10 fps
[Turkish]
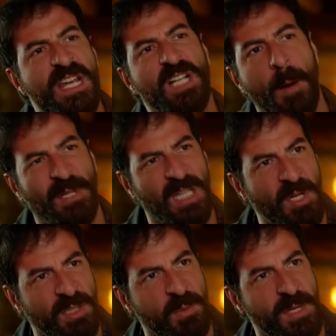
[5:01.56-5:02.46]
Reis
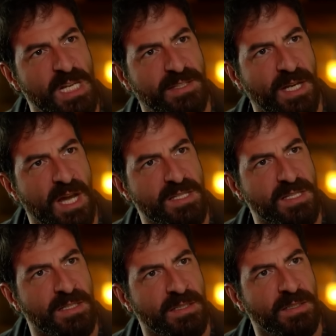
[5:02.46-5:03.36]
kapatamadı mı milletin
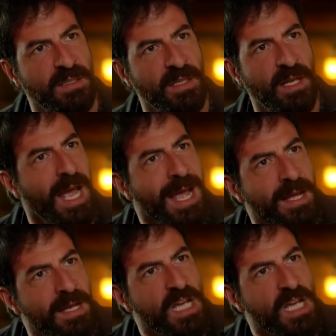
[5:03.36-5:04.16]
ağzını? He?